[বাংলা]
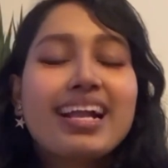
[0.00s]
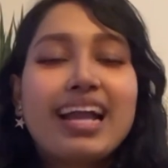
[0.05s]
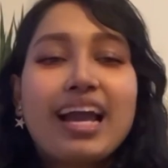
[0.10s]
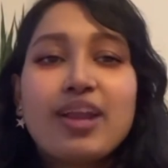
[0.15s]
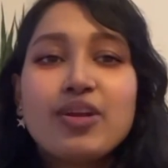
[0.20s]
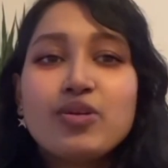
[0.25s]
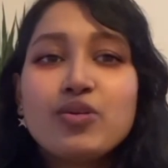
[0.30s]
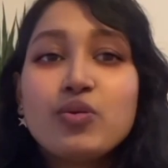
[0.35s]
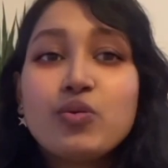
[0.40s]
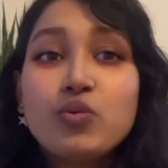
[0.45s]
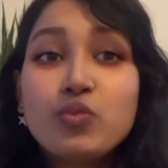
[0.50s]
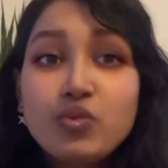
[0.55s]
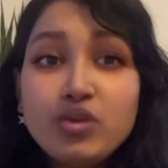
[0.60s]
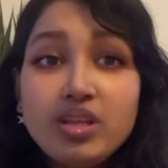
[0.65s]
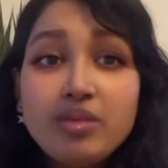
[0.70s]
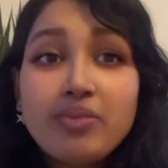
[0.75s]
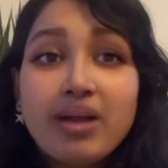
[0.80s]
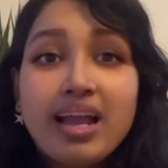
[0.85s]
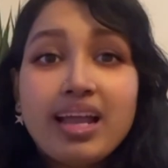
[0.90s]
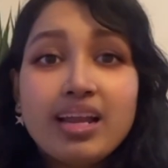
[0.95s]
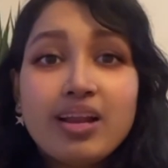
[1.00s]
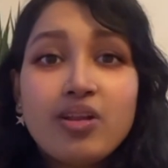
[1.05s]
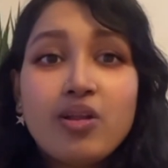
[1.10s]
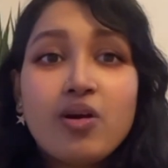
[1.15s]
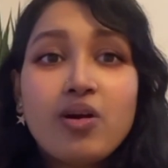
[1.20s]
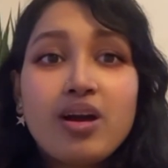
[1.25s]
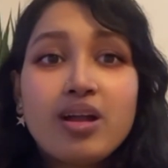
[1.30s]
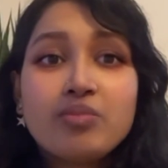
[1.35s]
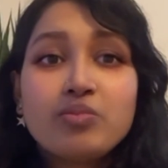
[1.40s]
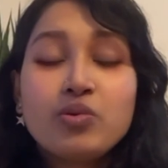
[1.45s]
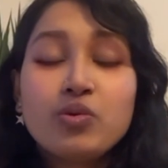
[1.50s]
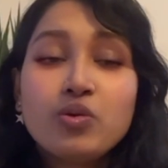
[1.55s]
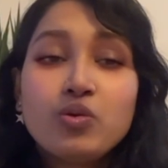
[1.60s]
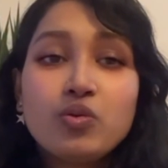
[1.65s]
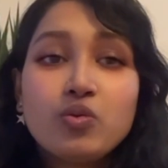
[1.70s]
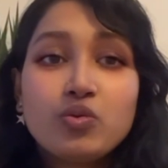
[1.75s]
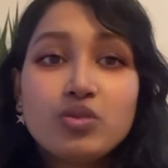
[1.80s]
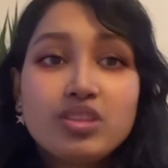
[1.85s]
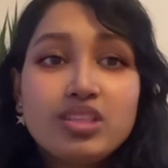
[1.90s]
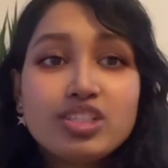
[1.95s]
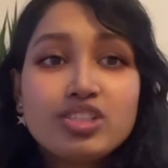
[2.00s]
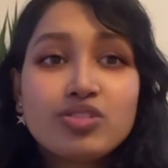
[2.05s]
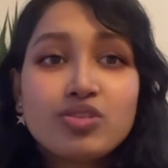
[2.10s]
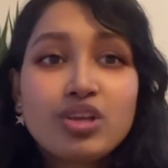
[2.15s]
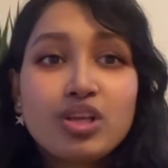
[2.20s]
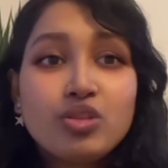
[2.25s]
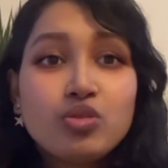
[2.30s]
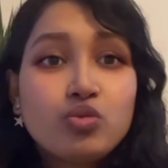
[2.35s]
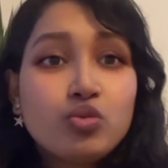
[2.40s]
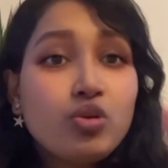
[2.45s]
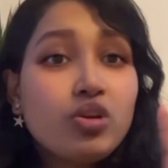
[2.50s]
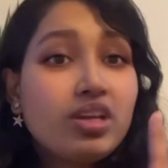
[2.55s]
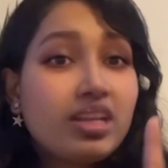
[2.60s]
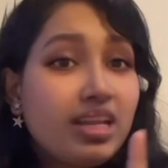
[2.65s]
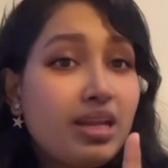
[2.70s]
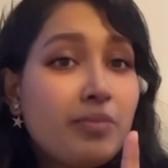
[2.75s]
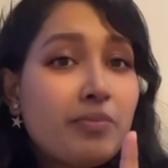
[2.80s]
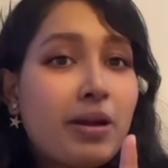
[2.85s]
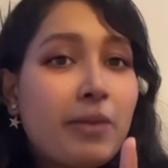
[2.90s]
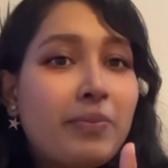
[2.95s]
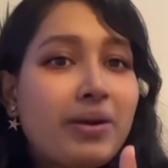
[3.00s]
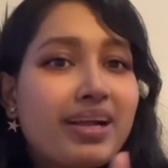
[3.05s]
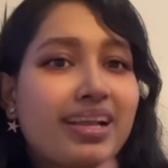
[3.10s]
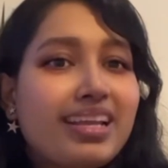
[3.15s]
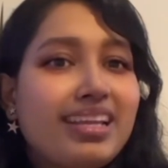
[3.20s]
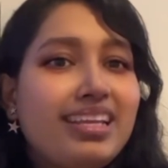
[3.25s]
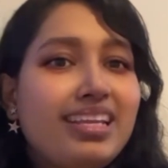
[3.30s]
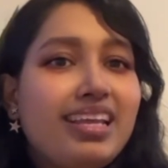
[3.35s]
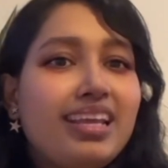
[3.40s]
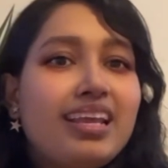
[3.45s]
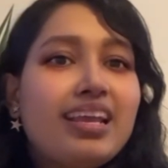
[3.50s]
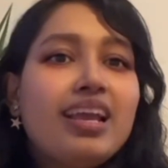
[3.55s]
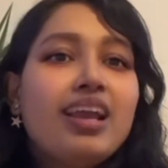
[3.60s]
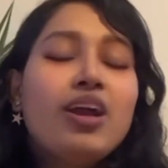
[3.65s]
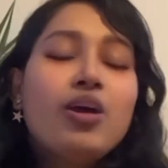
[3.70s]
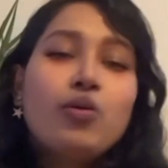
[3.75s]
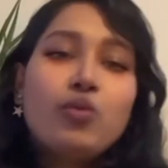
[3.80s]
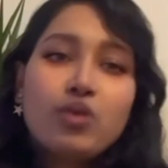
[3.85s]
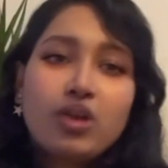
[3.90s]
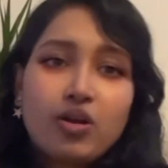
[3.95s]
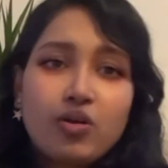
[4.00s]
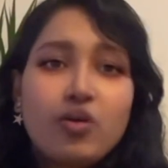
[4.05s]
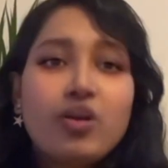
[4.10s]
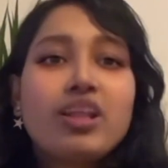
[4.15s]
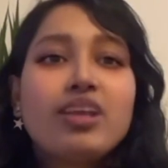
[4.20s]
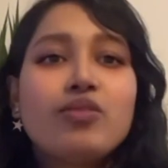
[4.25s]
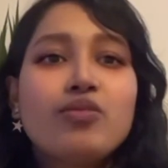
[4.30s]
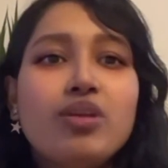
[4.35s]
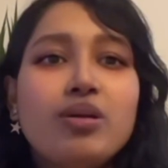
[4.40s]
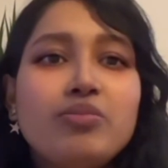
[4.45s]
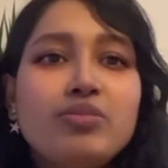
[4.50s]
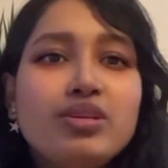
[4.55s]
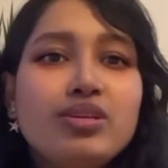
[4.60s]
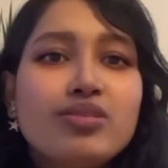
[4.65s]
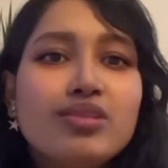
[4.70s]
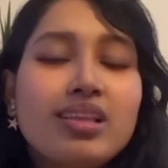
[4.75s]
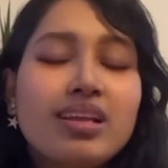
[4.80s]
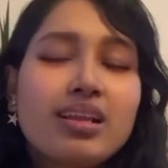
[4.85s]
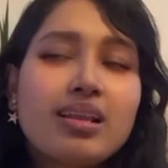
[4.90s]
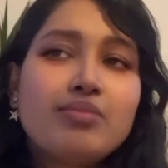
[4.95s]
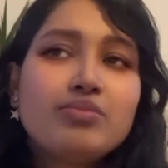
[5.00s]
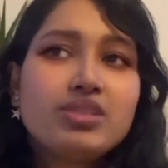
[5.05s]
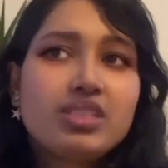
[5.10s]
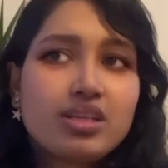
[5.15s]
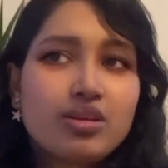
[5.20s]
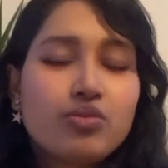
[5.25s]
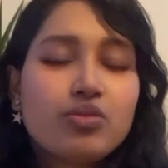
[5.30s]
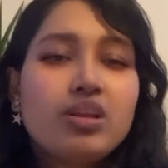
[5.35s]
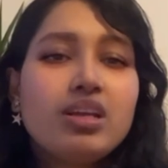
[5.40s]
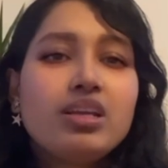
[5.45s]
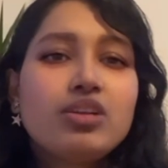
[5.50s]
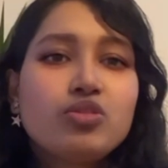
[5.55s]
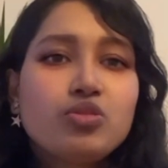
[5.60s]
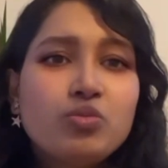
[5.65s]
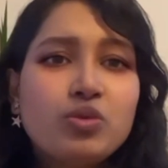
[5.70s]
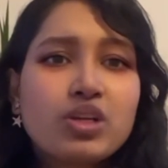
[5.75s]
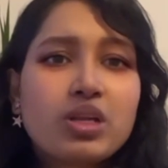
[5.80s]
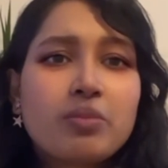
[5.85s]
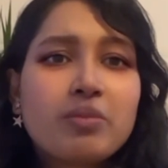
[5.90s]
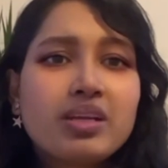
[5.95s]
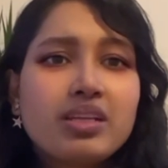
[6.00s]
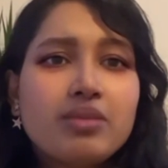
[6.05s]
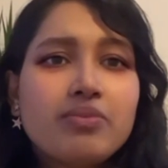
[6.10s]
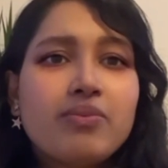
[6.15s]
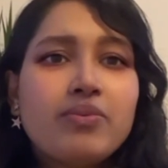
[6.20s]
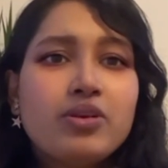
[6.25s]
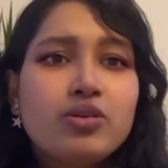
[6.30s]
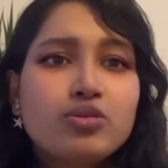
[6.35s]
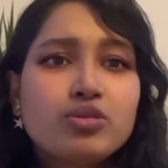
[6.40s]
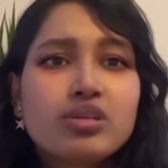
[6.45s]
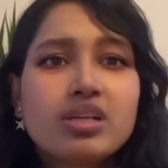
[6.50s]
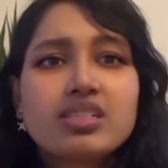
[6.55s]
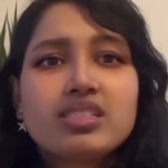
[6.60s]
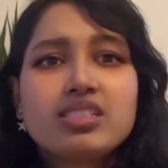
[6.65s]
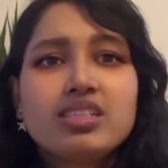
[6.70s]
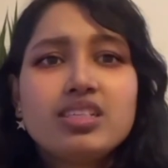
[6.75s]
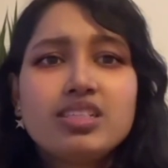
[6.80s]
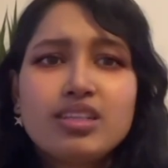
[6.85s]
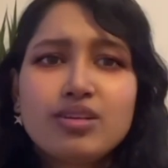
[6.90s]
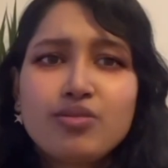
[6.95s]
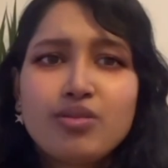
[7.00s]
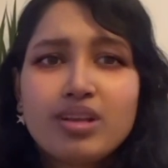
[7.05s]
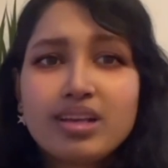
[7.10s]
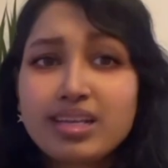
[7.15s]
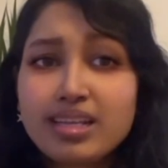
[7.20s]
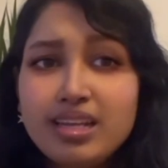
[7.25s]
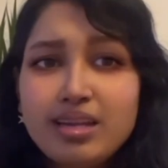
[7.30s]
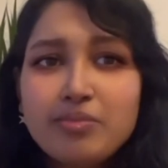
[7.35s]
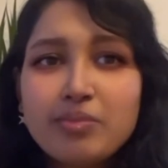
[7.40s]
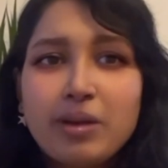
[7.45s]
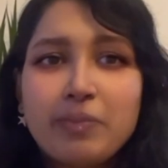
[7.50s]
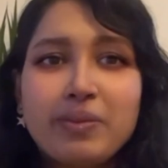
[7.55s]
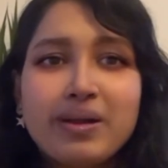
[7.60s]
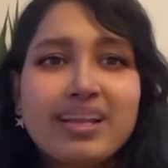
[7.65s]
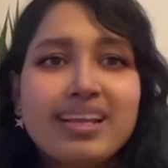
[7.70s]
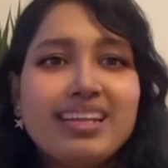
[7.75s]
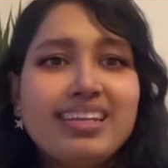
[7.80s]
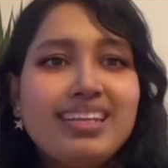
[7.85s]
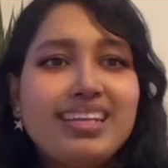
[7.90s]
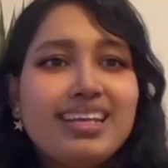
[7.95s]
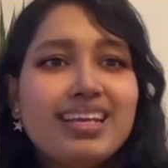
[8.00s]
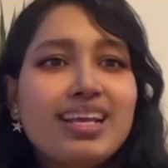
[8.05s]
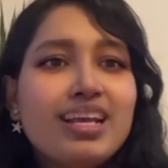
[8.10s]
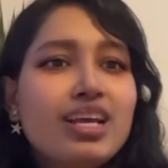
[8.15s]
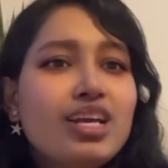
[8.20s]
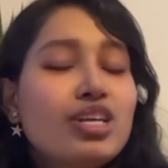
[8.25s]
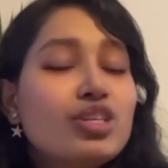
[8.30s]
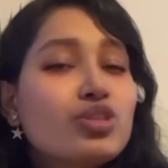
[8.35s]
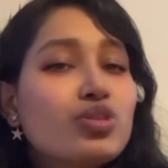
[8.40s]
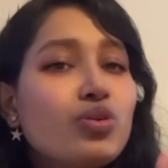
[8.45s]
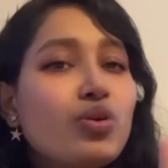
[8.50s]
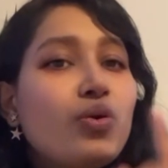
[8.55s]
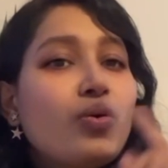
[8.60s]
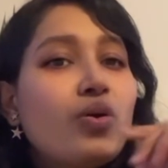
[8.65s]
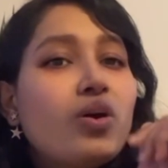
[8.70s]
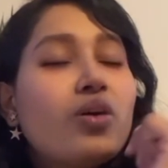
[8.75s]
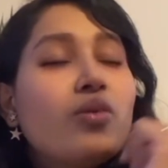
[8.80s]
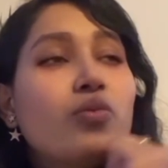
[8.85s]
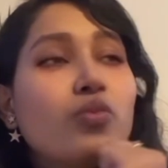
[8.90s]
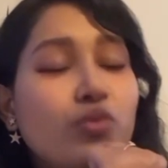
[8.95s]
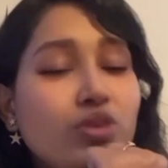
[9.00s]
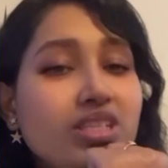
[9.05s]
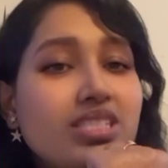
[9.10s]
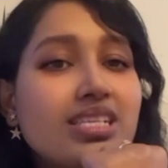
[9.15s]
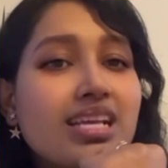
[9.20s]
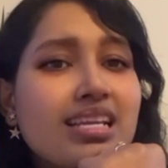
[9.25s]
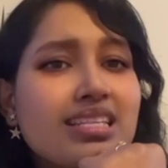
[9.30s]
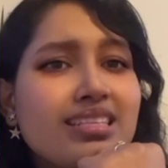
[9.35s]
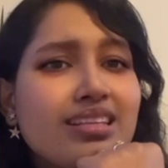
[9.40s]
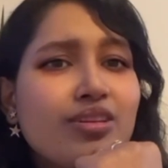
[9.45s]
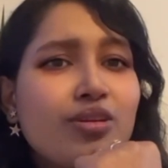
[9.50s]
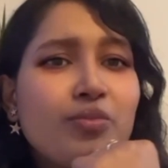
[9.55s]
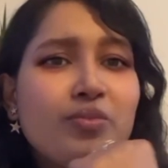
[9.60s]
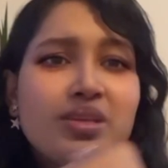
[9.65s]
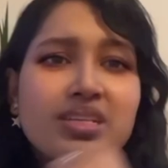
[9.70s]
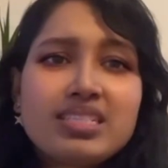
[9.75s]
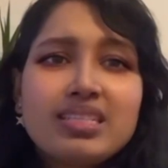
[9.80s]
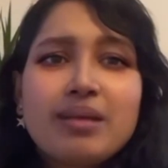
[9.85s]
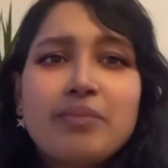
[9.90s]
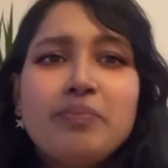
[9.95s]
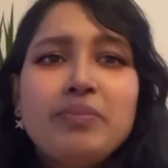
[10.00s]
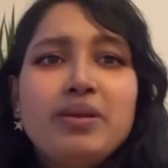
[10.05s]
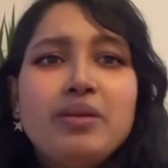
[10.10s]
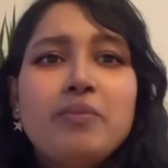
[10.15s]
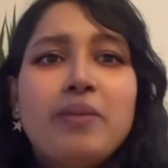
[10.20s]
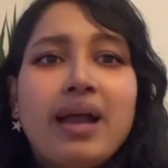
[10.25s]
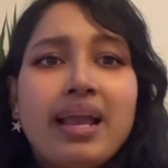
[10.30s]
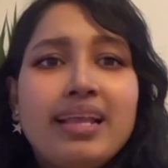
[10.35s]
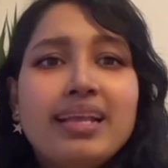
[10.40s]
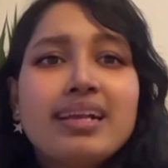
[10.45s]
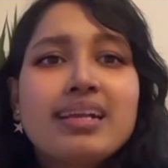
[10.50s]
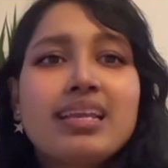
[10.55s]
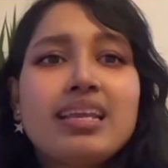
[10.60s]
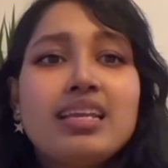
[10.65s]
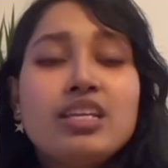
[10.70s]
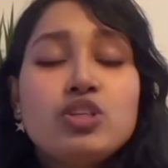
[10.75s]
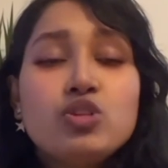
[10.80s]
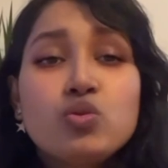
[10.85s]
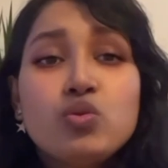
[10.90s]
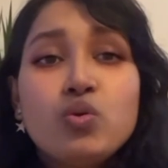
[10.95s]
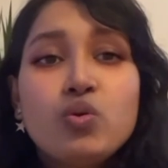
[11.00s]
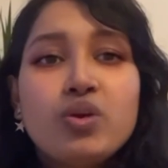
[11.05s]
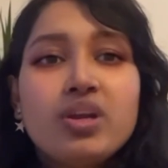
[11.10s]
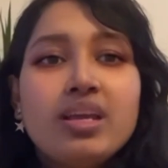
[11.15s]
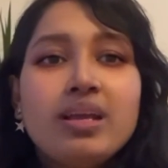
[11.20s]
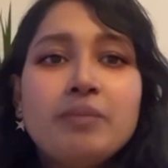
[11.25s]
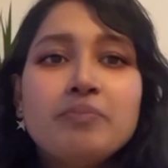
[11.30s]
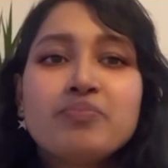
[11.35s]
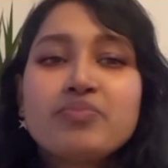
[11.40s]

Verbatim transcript: কারণ উনি ভাইরাল হওয়ার মূল উদ্দেশ্য কিন্তু ক্রিম আপাকে নিয়ে ওনার অনেকগুলো ভিডিও দেখলাম যেগুলো একটু মোটামুটি ভিউজ আসছে সেগুলো ক্রিম আপাকে নিয়ে সো উনি চাইছিল মির্সাব্বির ভাইয়াকে ইস্যু করে